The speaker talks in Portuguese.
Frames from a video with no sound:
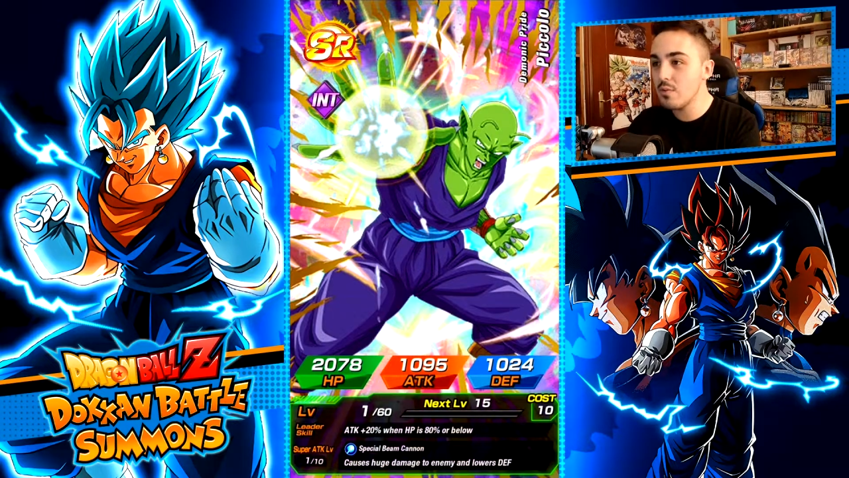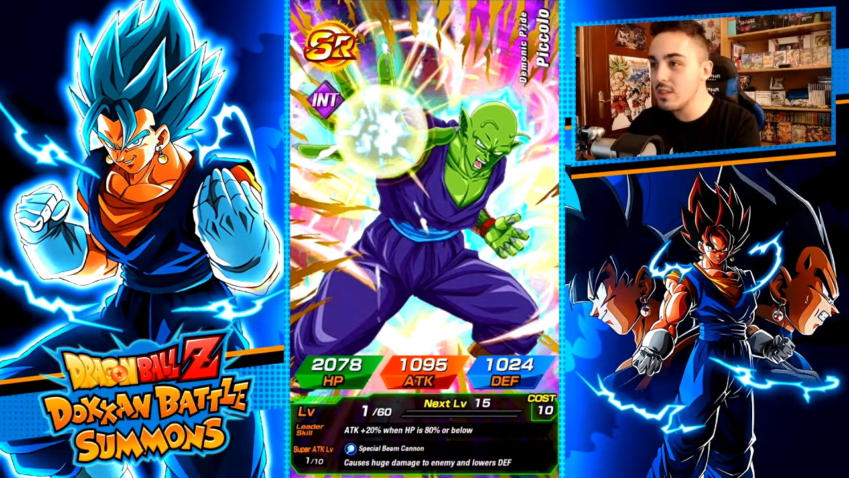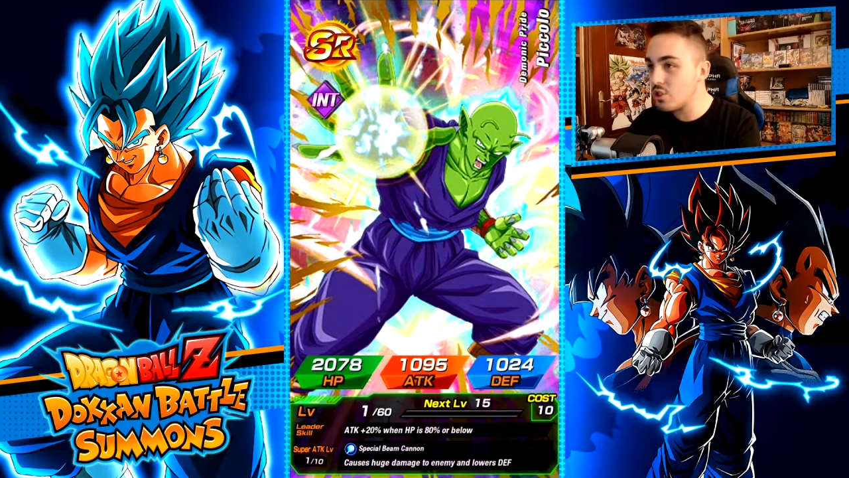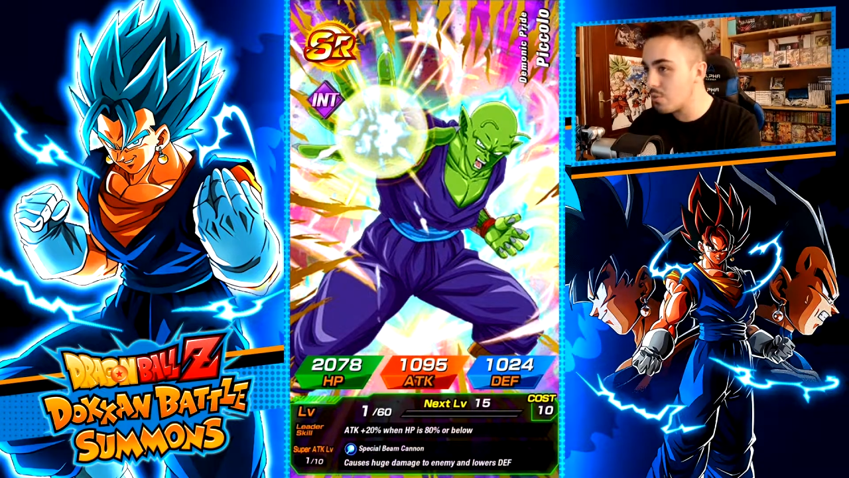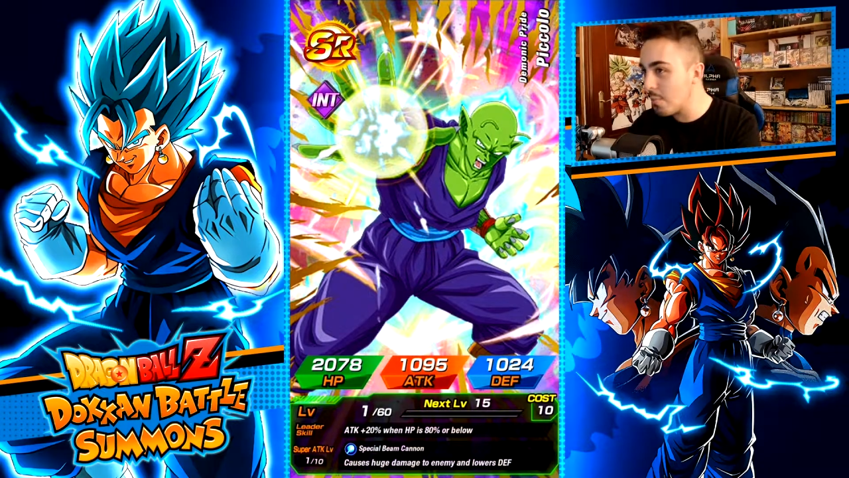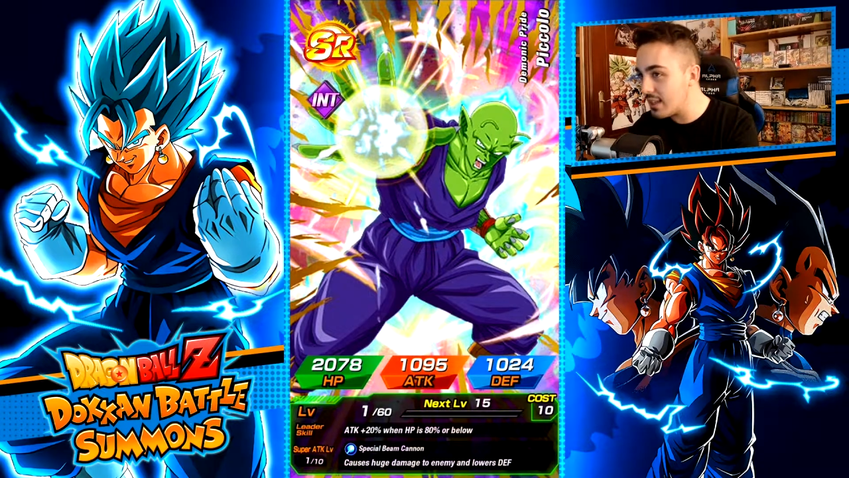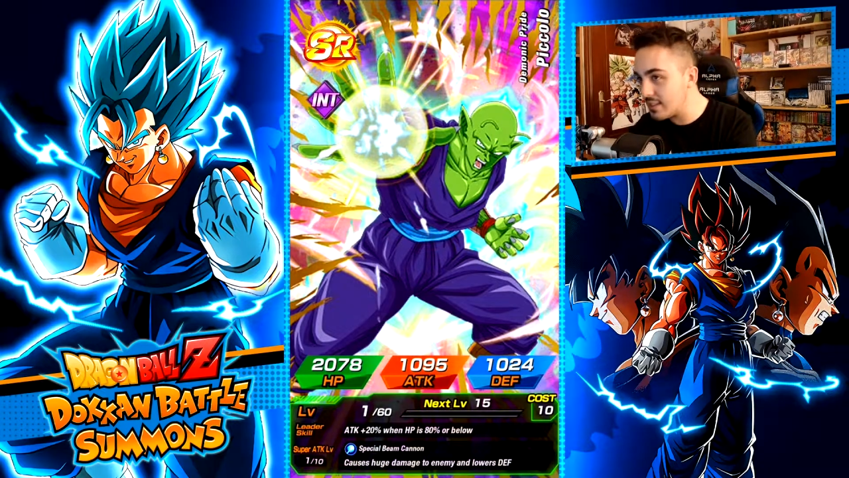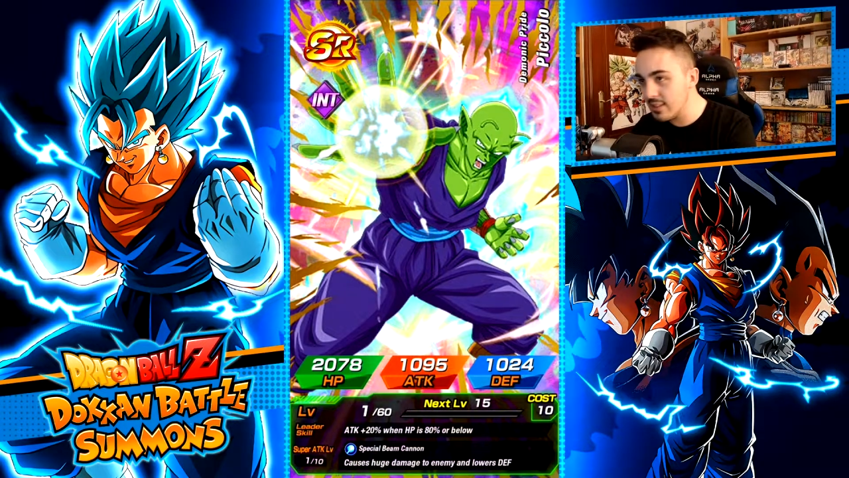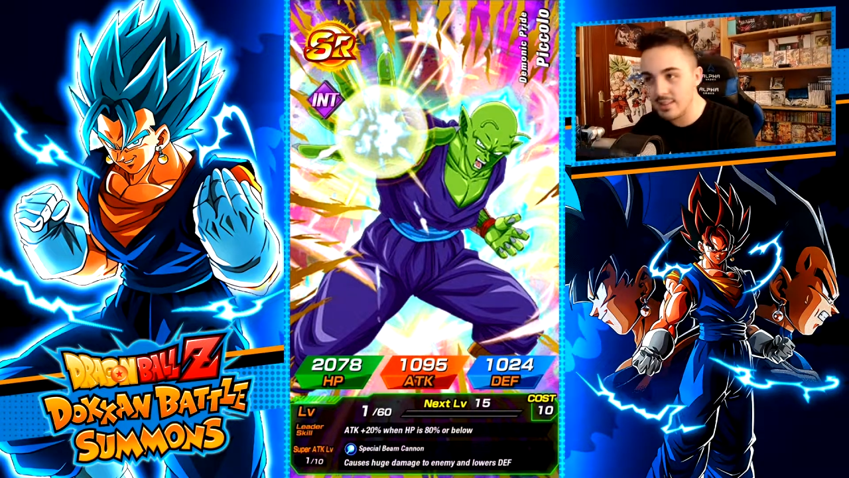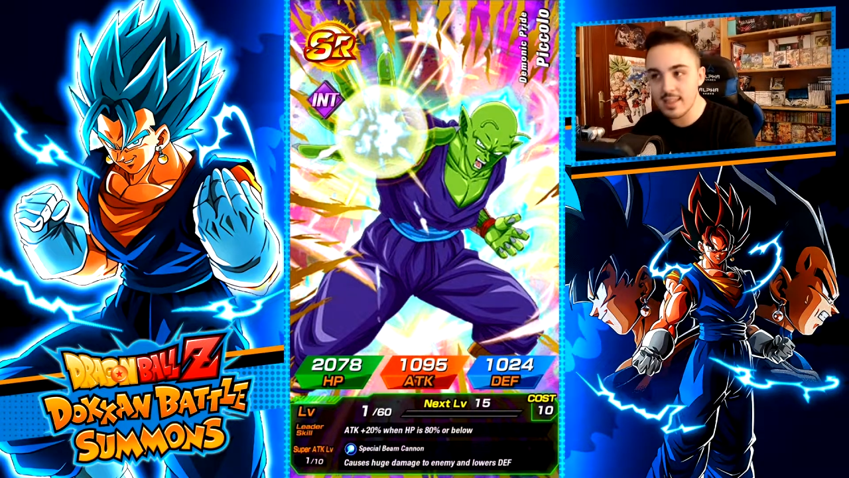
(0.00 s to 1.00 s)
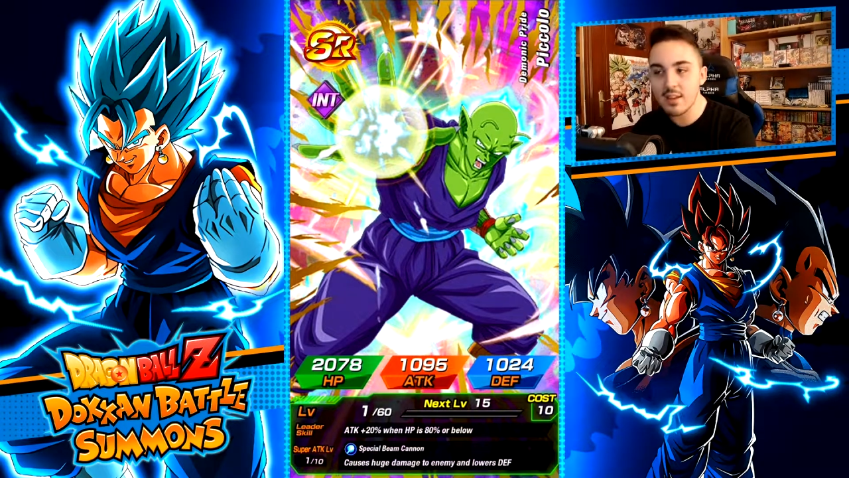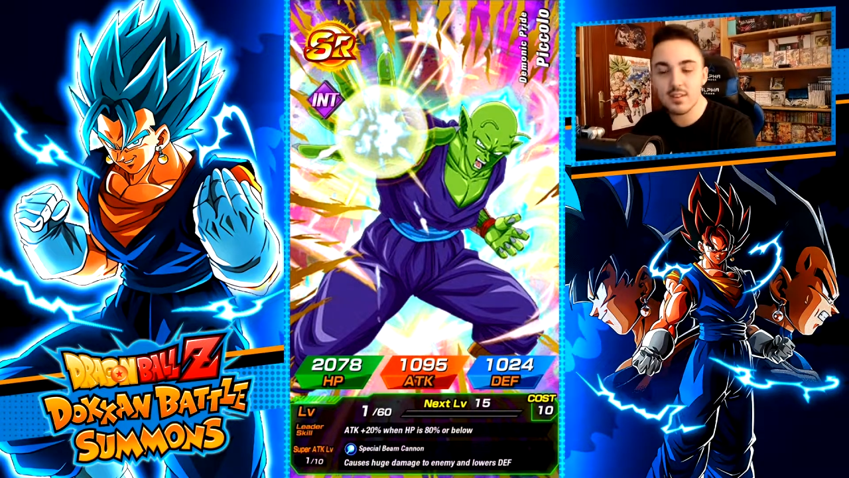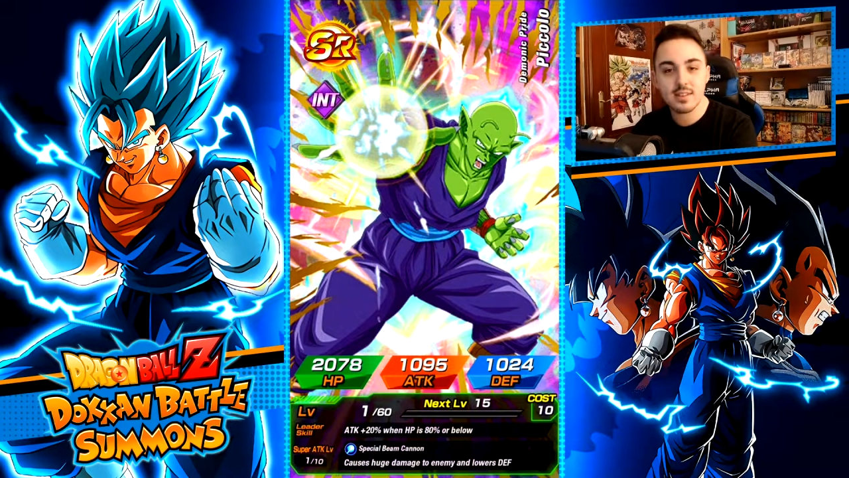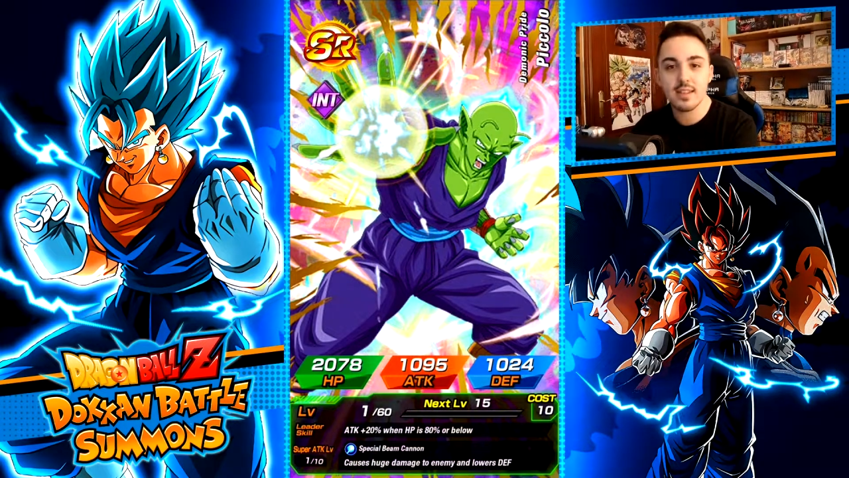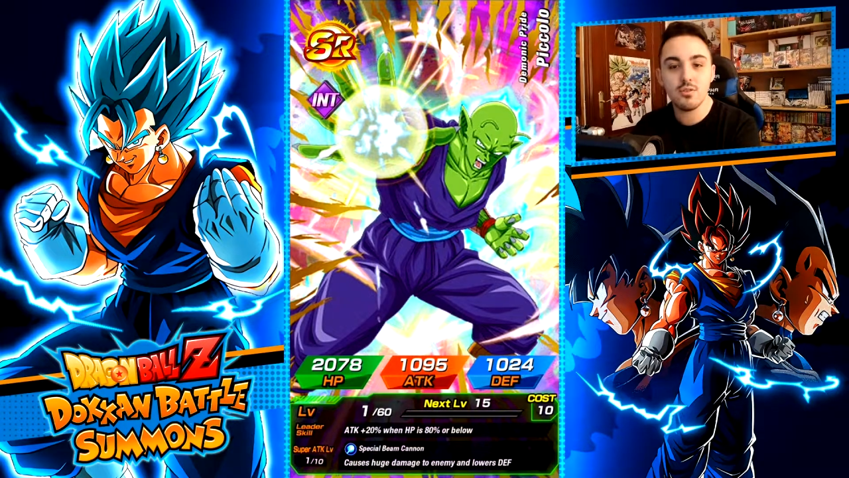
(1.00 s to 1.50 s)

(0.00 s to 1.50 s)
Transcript: lixo mais antigo que tem no